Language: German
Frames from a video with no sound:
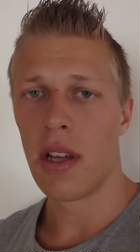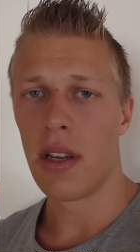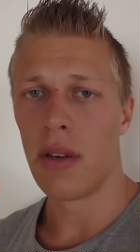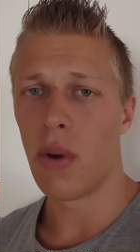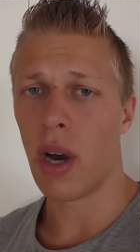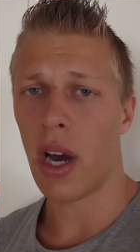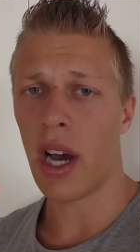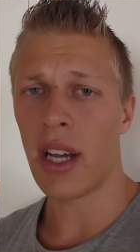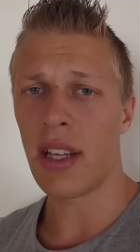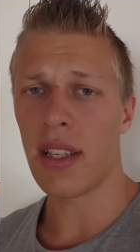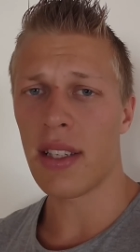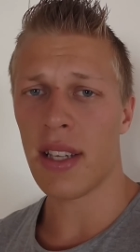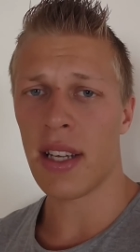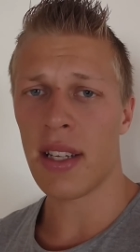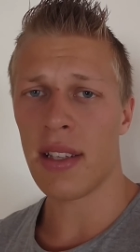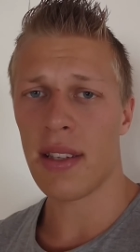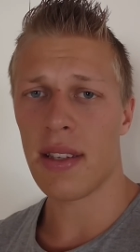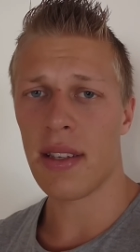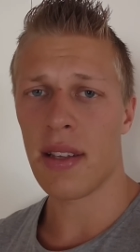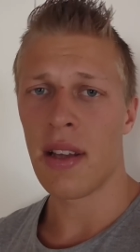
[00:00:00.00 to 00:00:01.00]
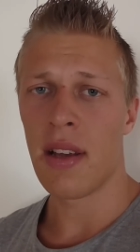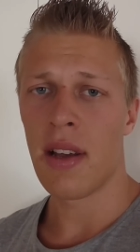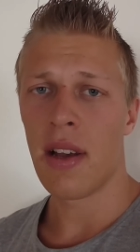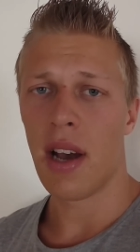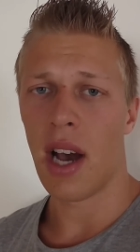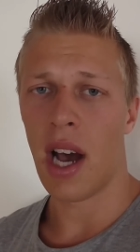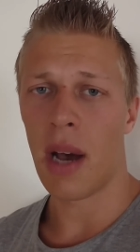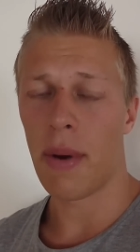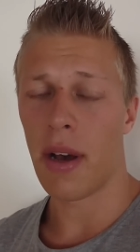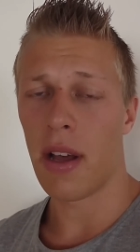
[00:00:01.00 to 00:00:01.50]
Nur einen Satz,
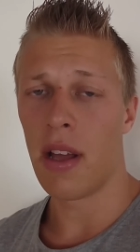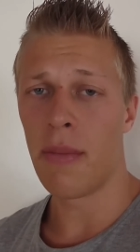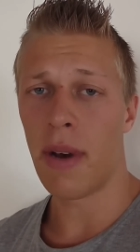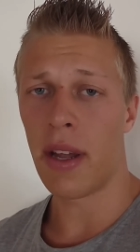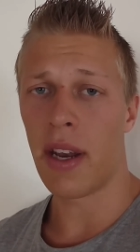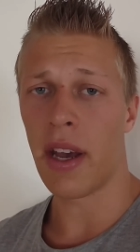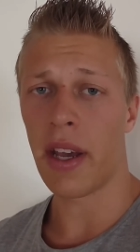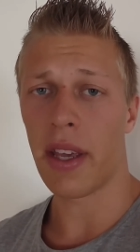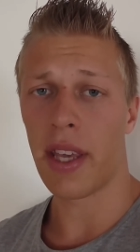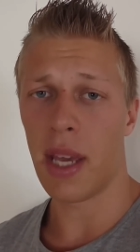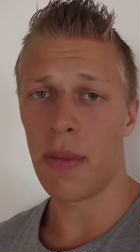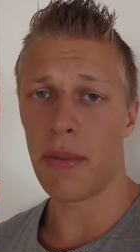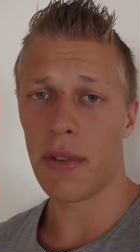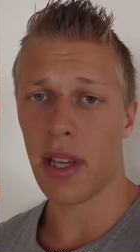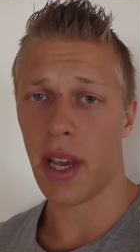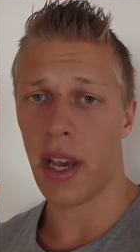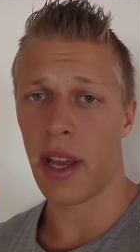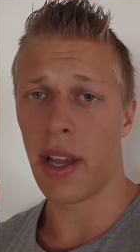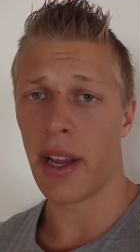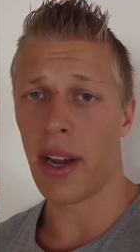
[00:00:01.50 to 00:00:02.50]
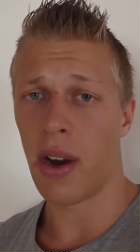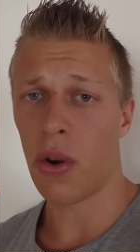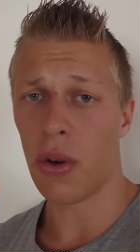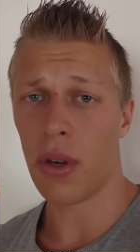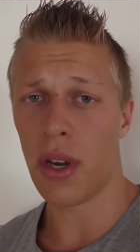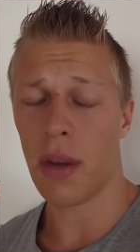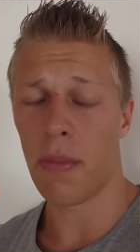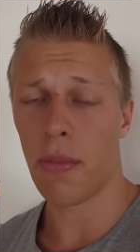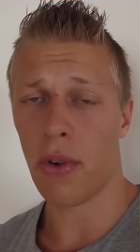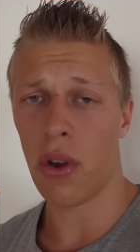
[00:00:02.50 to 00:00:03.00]
aber immer nach jedem Training, auch
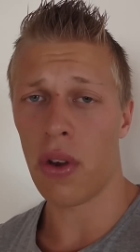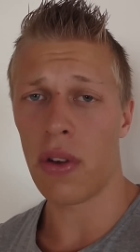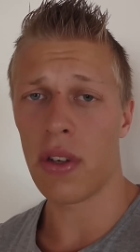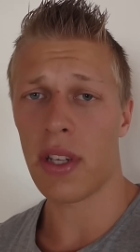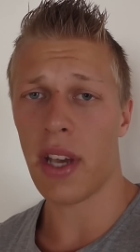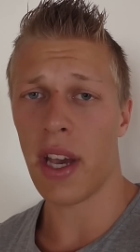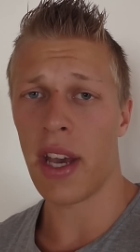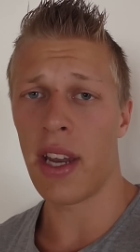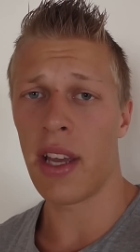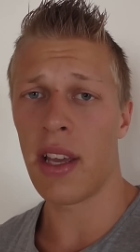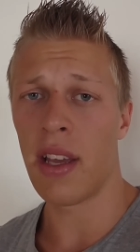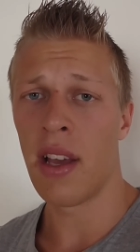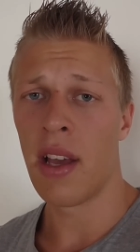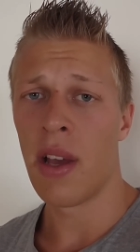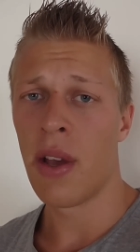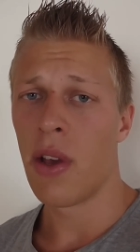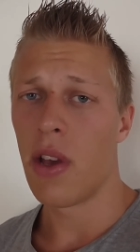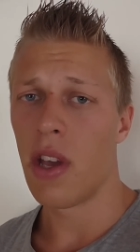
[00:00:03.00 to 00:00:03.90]
nach dem Rückentraining,